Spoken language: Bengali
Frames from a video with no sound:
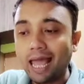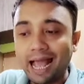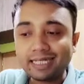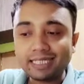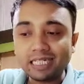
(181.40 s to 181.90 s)

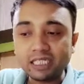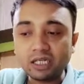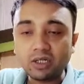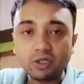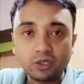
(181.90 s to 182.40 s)
অ্যাক্সেস
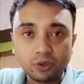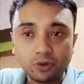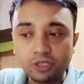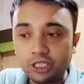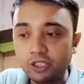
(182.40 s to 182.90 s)
টু
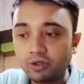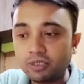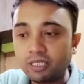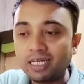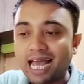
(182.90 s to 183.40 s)
জিরো জিরো
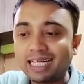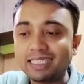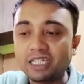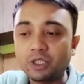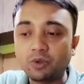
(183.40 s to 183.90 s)
থ্রি
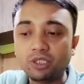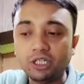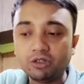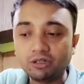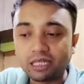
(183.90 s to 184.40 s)
অ্যাক্সেস টু জিরো
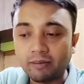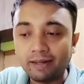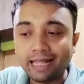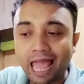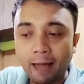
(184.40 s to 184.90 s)
জিরো
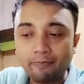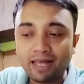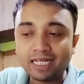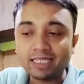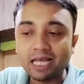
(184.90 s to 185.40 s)
সেভেন
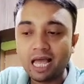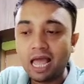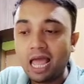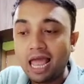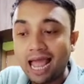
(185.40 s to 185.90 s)
অ্যাপেক্স
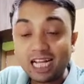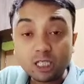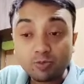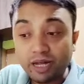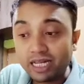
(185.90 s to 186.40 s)

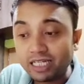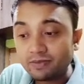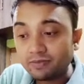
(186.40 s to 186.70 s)
অ্যাসপেক্ট